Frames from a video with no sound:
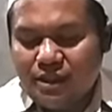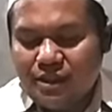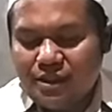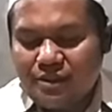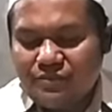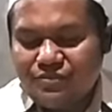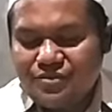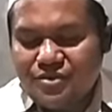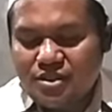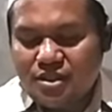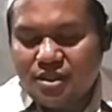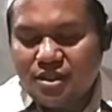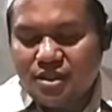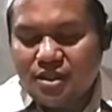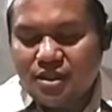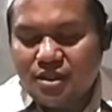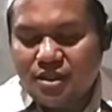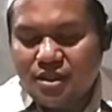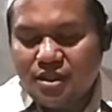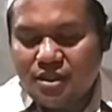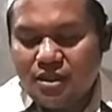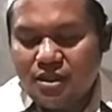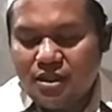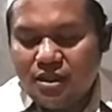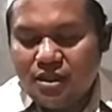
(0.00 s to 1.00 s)

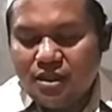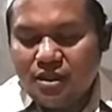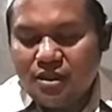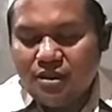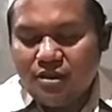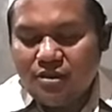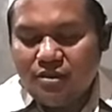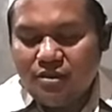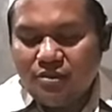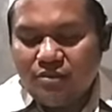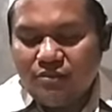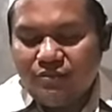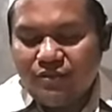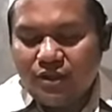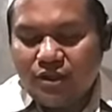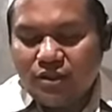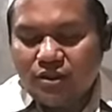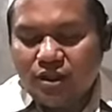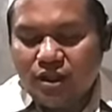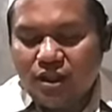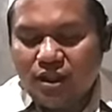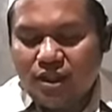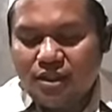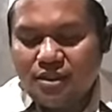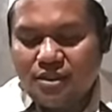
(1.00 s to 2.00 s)
nafsihi fa
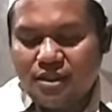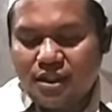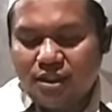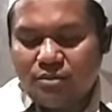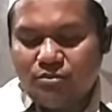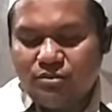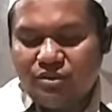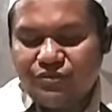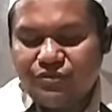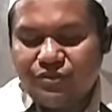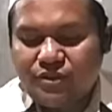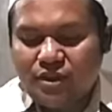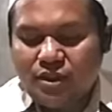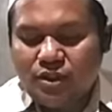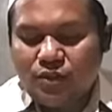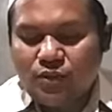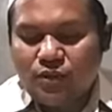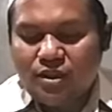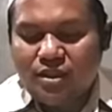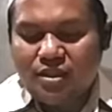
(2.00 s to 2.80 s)
kharaja al فخرج